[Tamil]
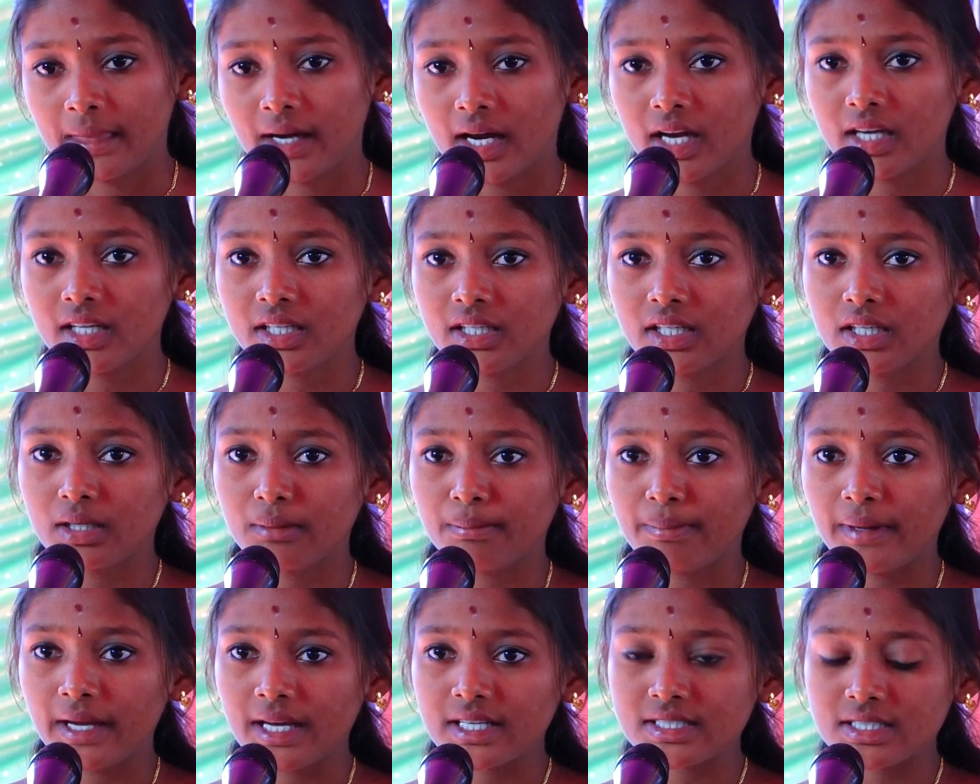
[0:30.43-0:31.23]
நான்
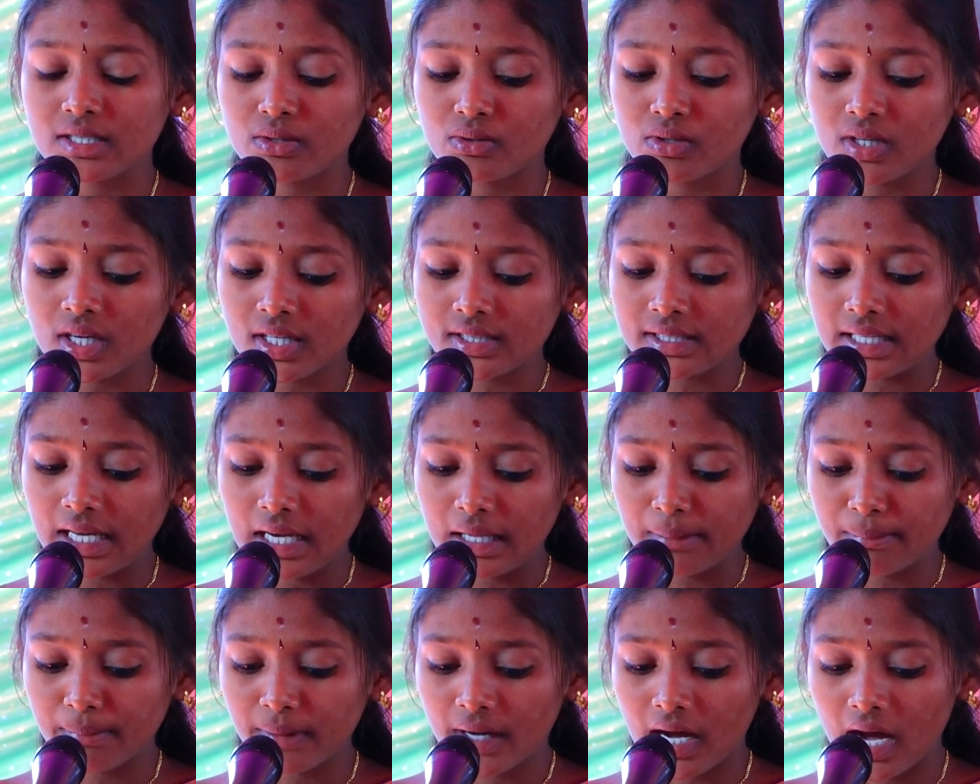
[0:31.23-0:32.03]
இங்கு பேச உள்ள
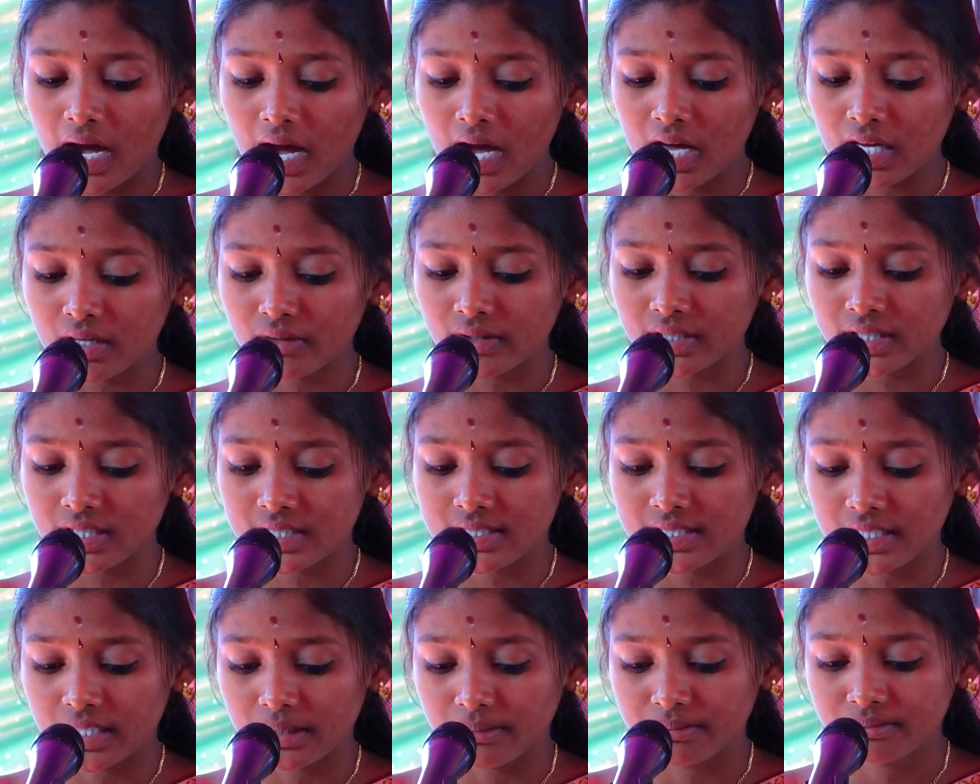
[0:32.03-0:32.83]
தலைப்பு
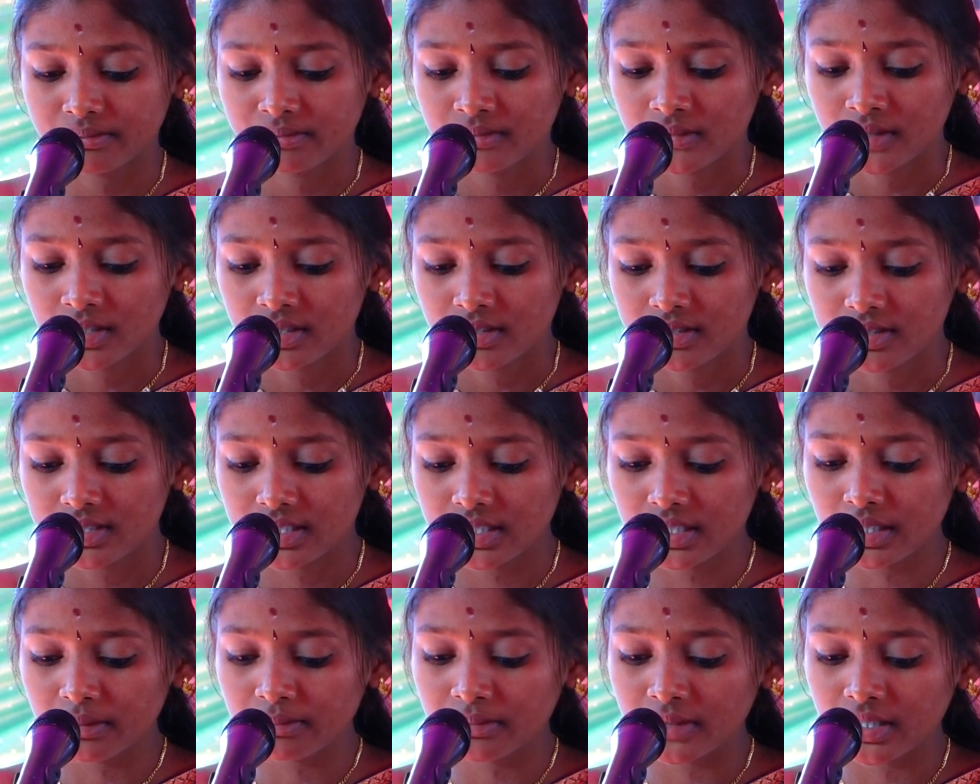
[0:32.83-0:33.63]
ஆறுவது சினம்
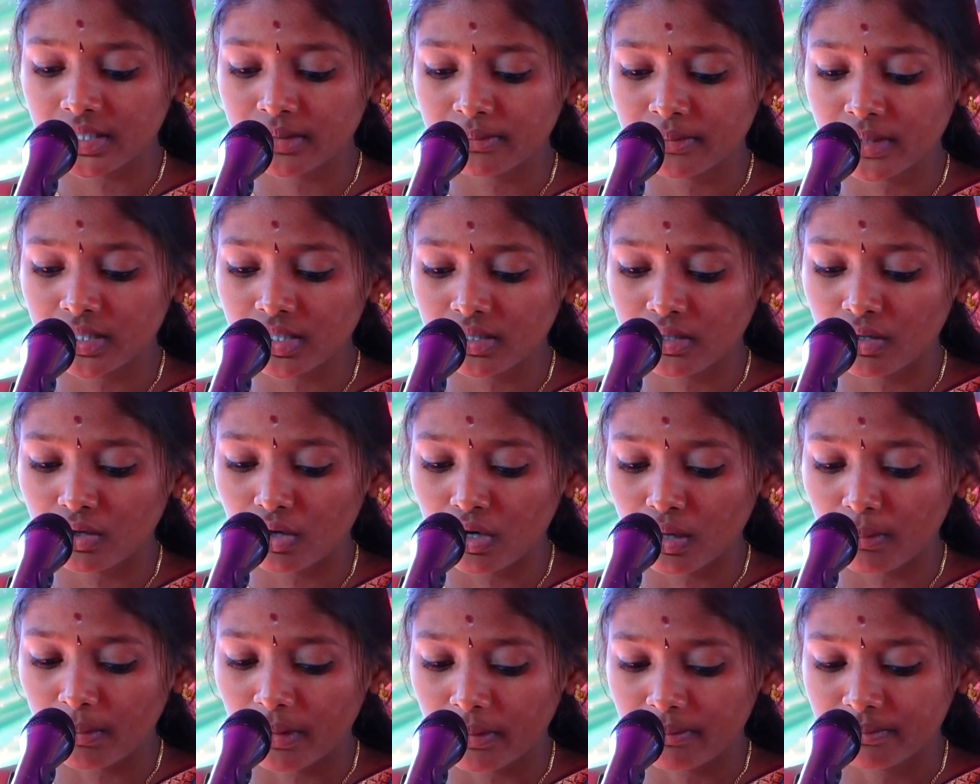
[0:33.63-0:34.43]
சினம் என்பது
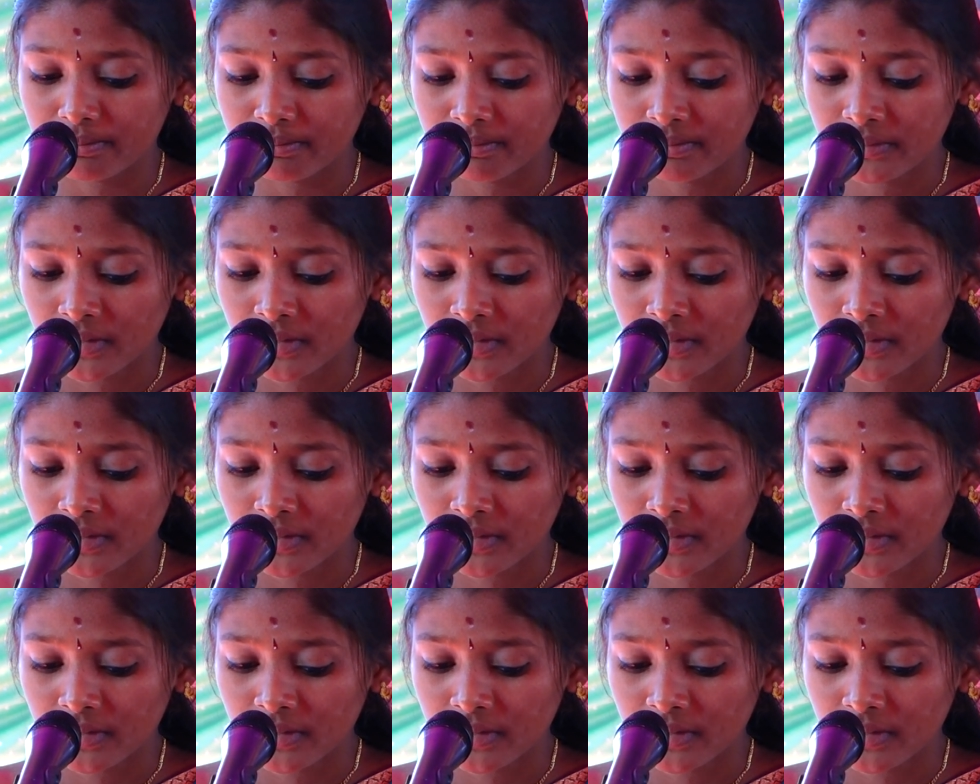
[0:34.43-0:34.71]
கோபம்